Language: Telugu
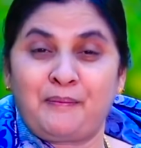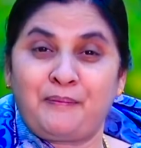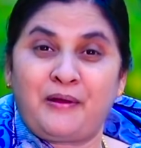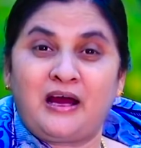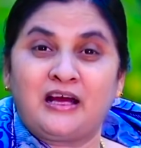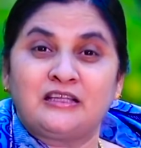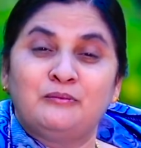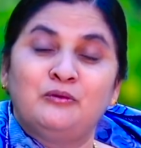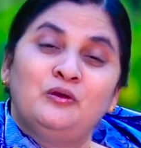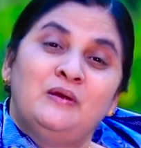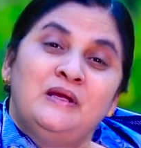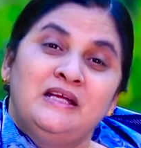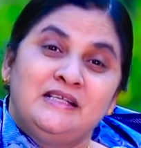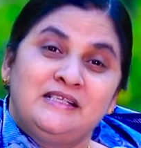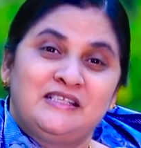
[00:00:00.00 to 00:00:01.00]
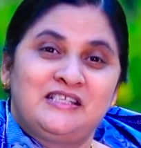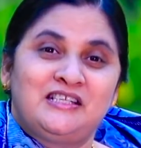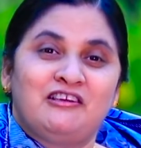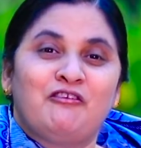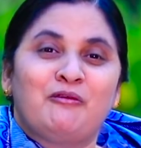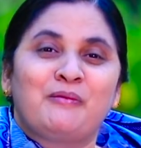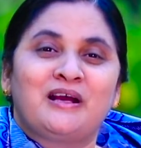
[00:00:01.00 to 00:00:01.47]
నా పాదములు
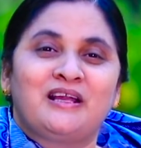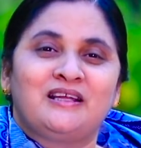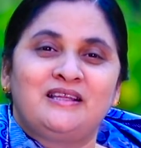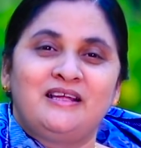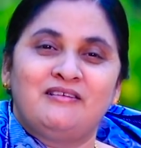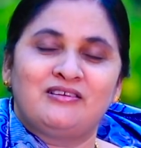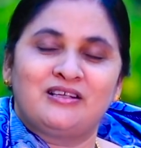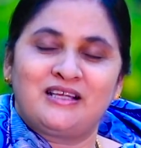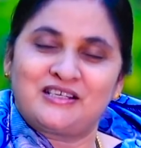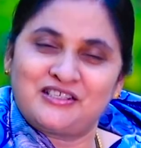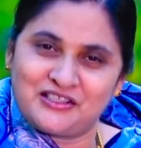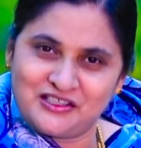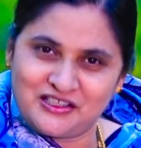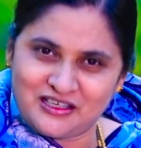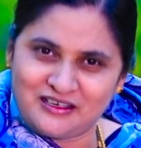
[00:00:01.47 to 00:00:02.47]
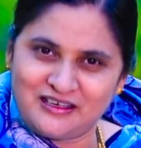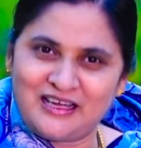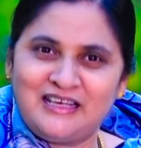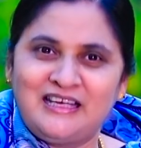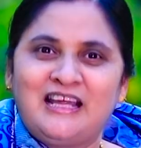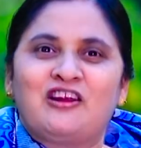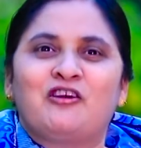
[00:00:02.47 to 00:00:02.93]
జీవం గల దేవుని దర్శించినట్టు
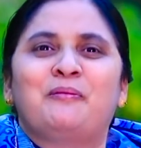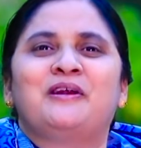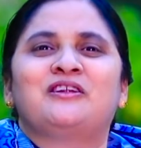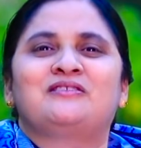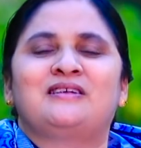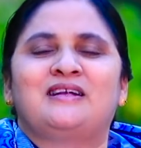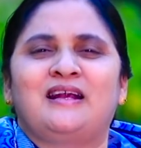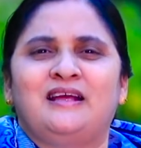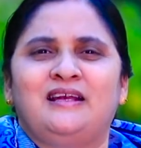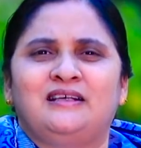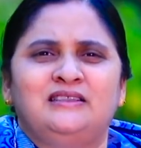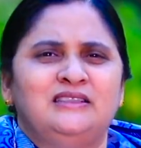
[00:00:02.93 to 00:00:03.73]
నన్ను నిలవబెడుతున్నాడు ఆయన